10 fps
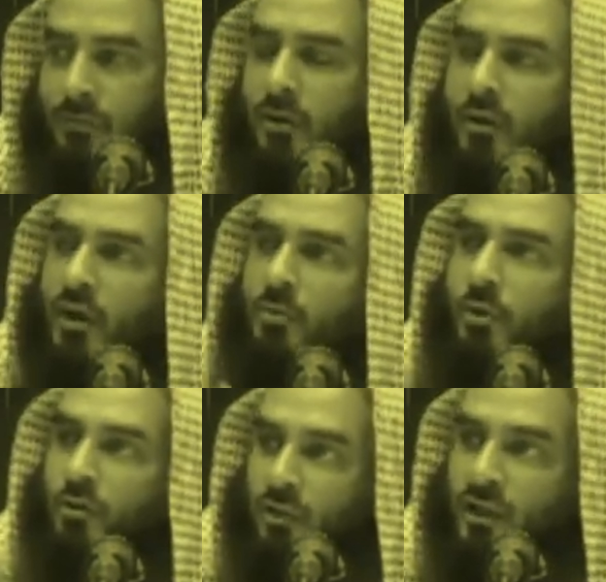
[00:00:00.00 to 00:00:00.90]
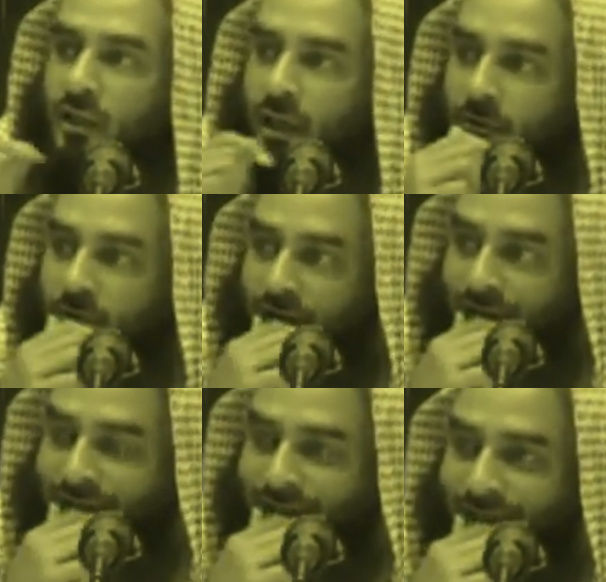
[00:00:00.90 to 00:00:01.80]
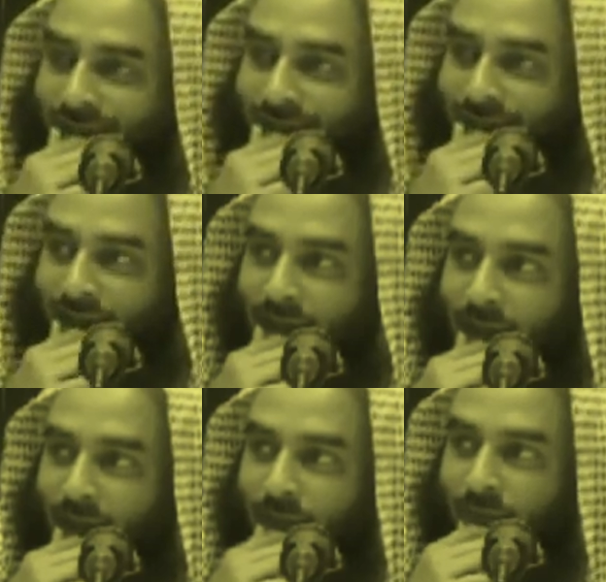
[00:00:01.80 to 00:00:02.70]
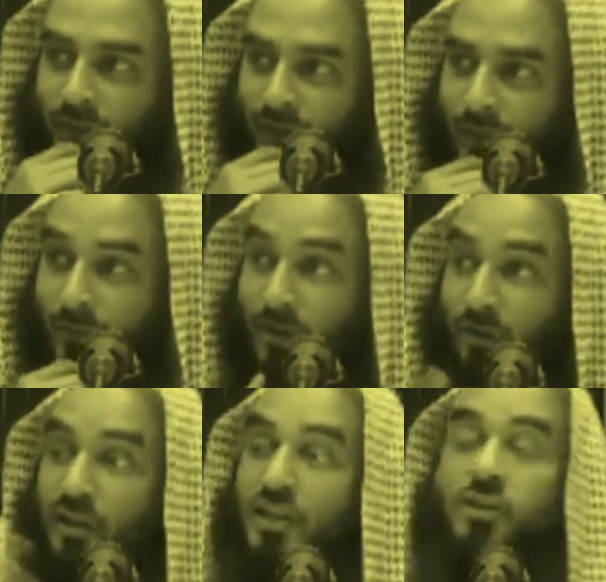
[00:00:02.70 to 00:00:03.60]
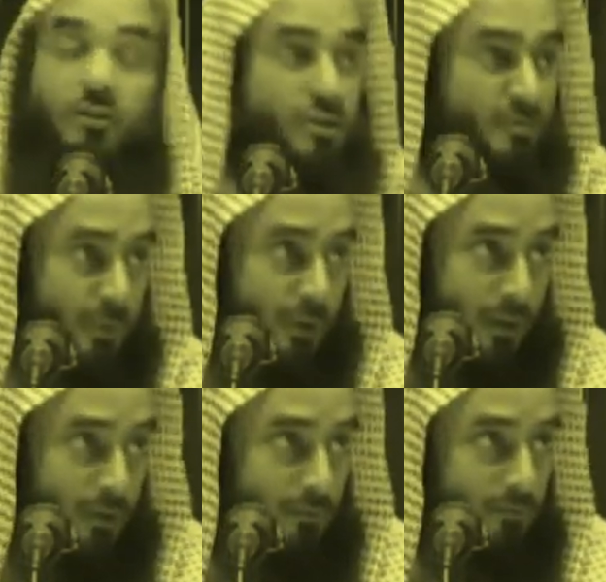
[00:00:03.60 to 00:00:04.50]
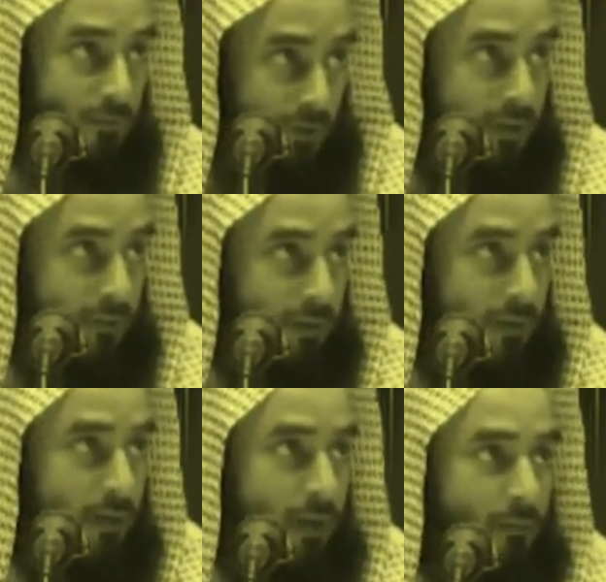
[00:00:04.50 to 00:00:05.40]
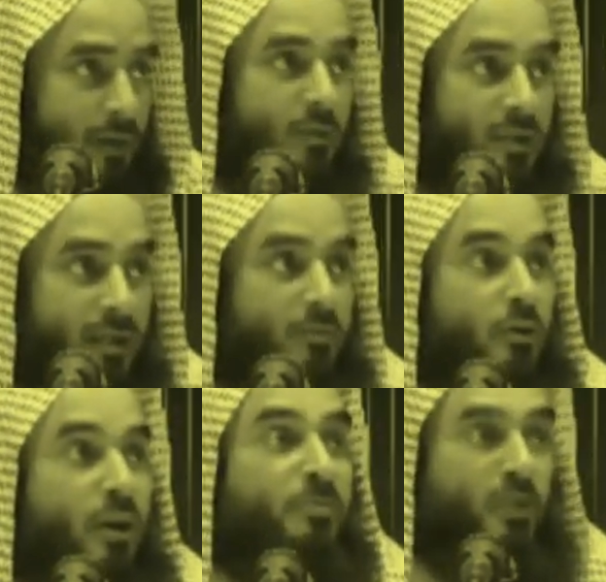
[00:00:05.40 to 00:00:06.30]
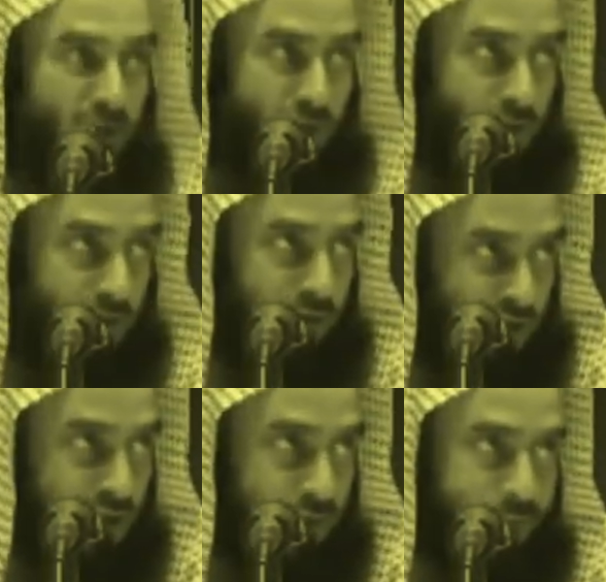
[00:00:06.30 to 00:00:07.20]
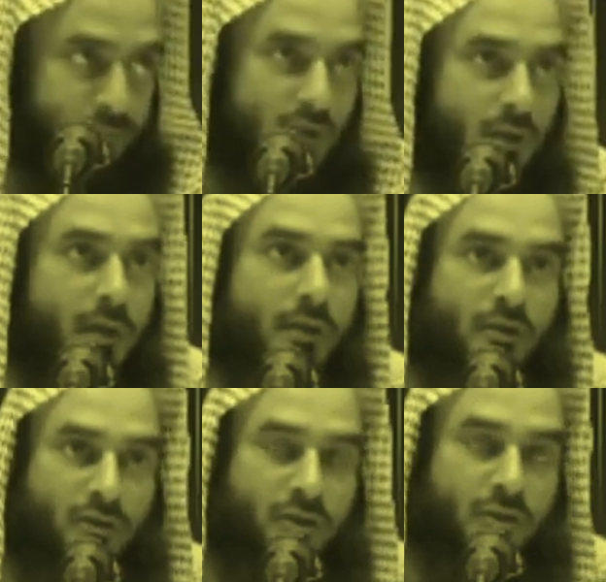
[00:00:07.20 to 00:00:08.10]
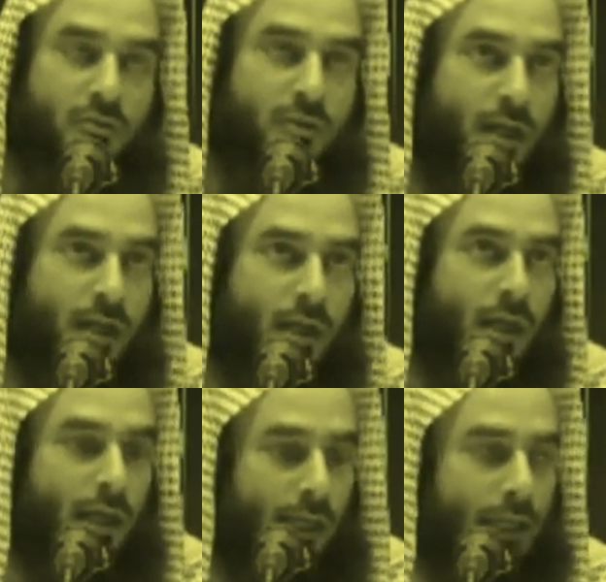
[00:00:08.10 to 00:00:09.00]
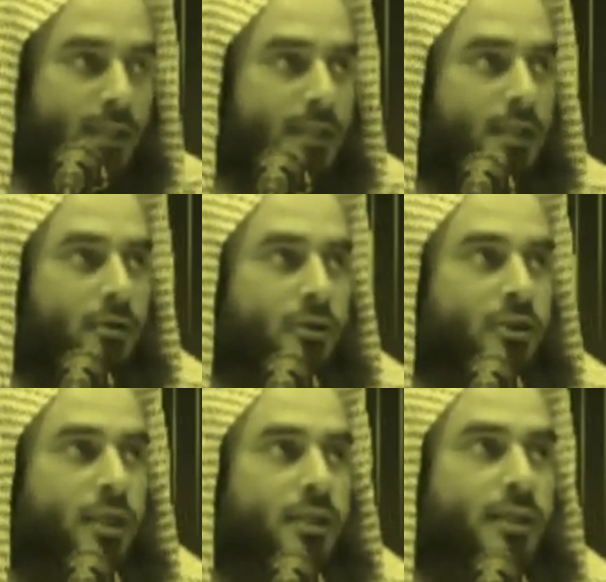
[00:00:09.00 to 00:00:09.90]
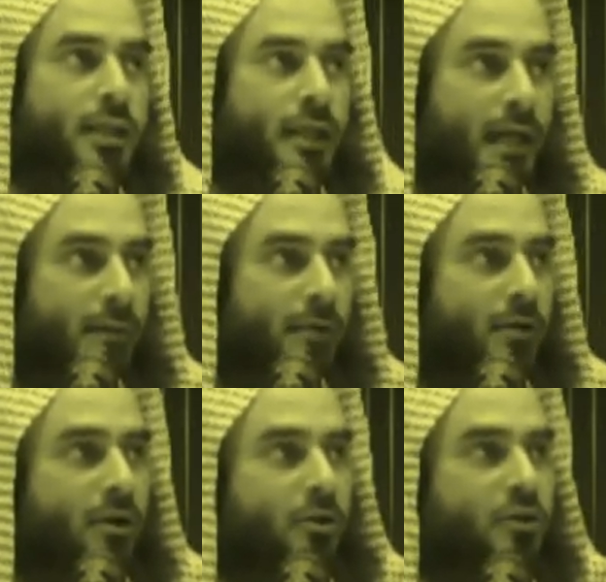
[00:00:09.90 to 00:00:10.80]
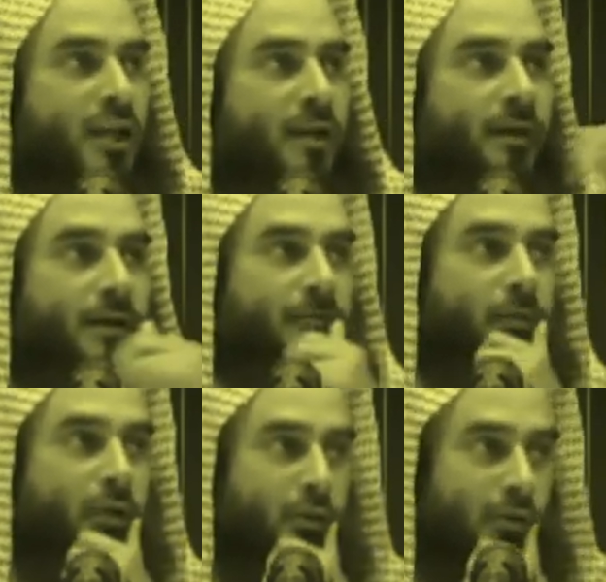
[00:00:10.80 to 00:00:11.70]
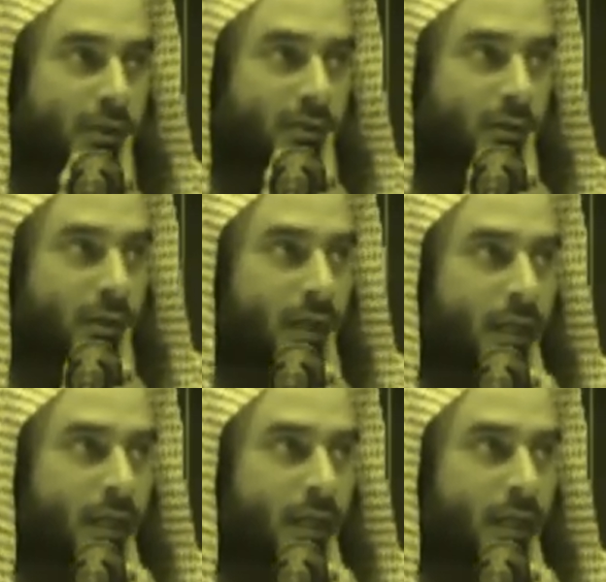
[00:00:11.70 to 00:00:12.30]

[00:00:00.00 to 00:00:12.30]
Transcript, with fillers: আমার অনেক পুরাতন একটা আলোচনা আছে মজহাবের অনিষ্ট সম্পর্কে মজহাবের বা মজহাবি গোড়ামির অনিষ্ট তকলিদের অনিষ্ট তার একটা দিক হচ্ছে যে কাবা ঘরকে চার ভাগে বিভক্ত করেছিল